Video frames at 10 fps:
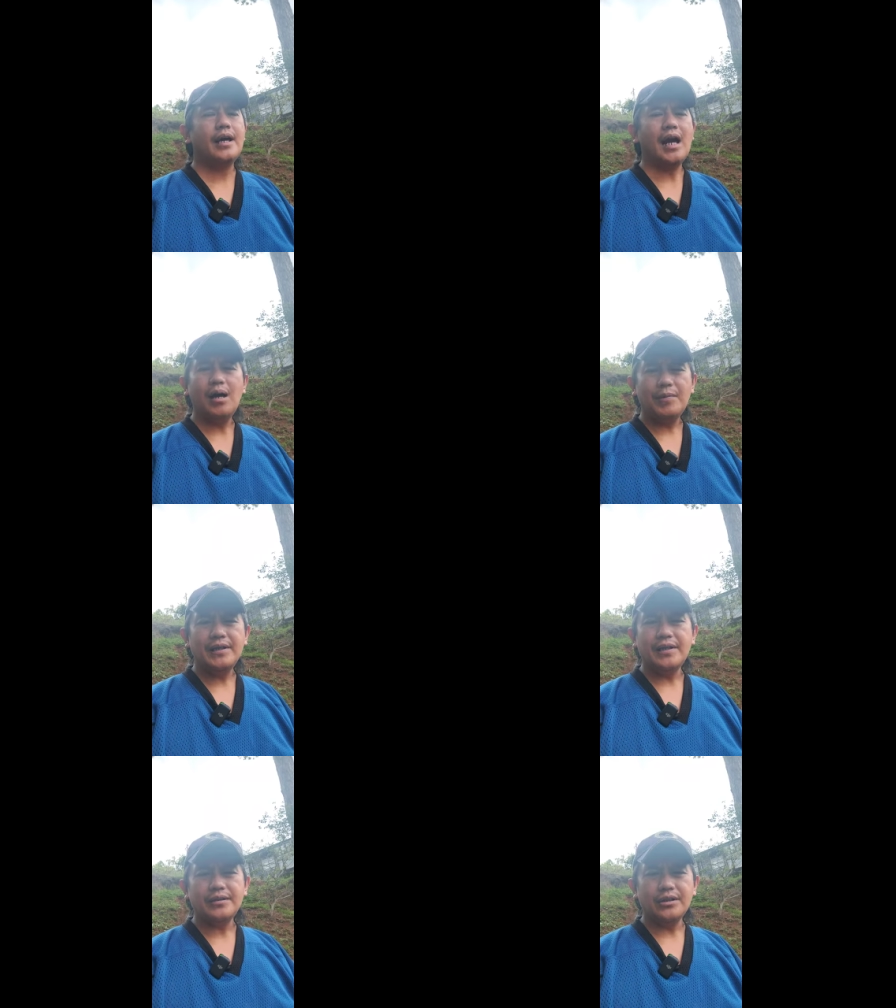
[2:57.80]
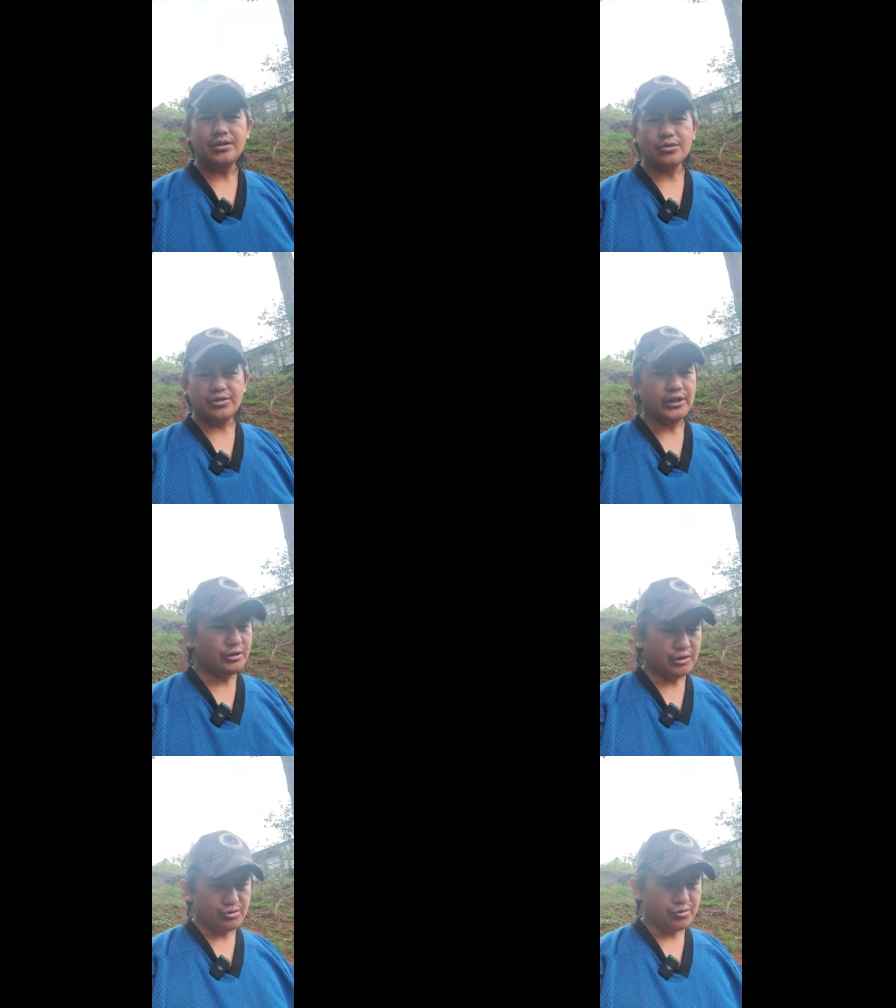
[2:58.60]
apay nga iti Dios
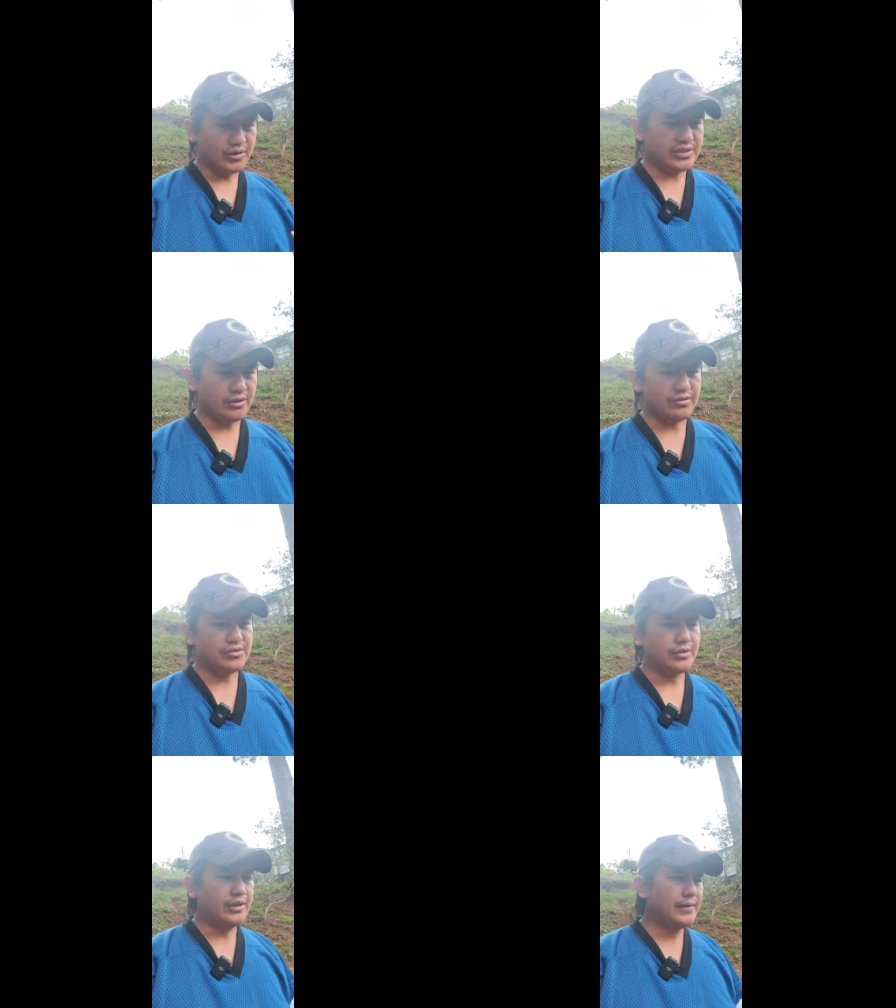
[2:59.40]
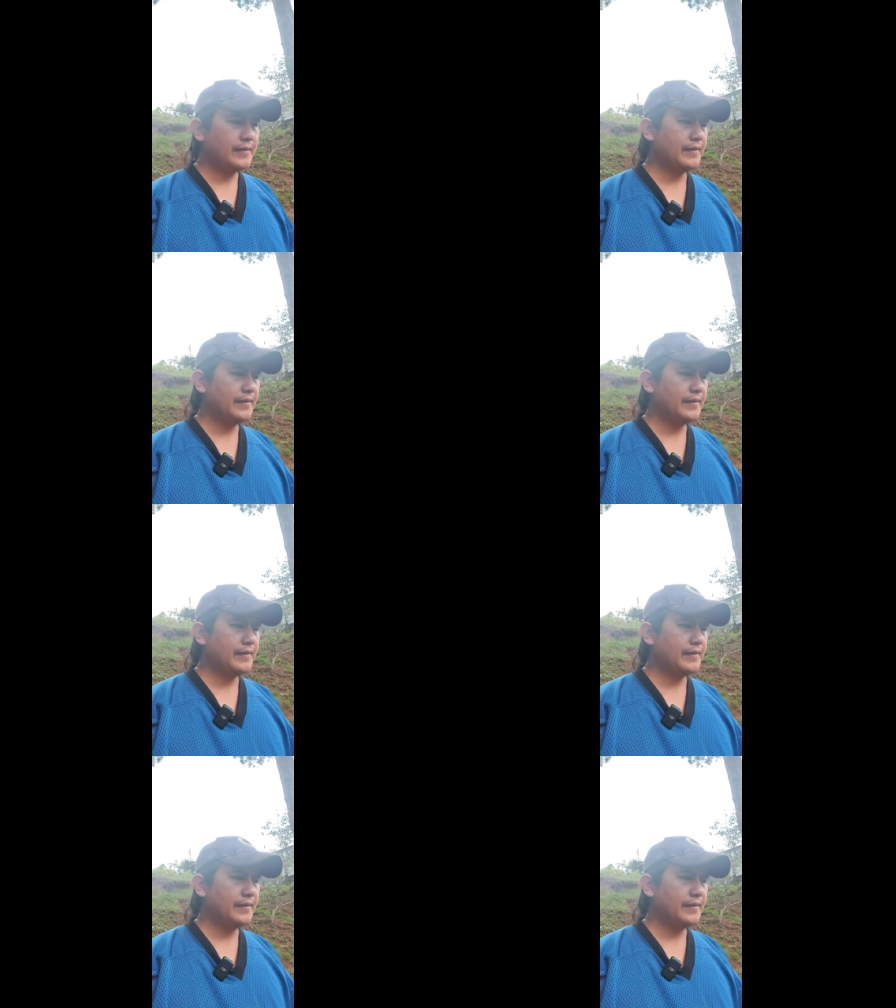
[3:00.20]
daytoy ti usto nga saludsod